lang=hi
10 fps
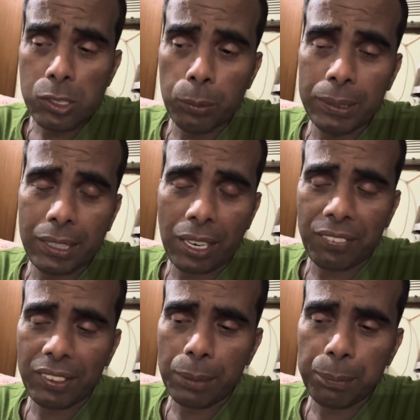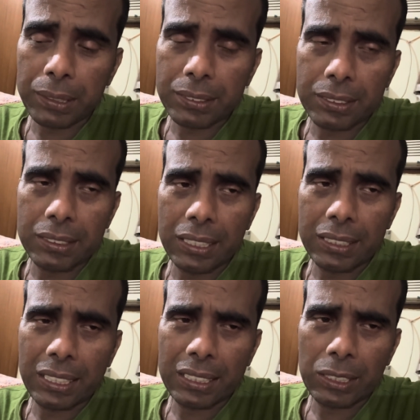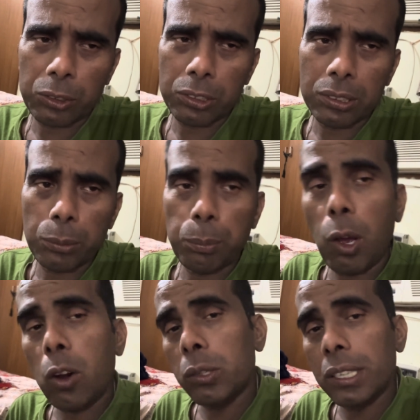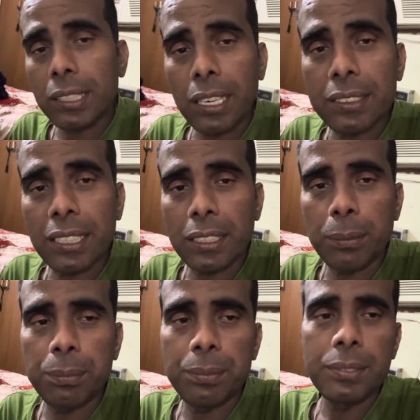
जो भी ट्रैफिक है बस जाती है चाहे कुछ ब्लॉक हो जाता है एकदम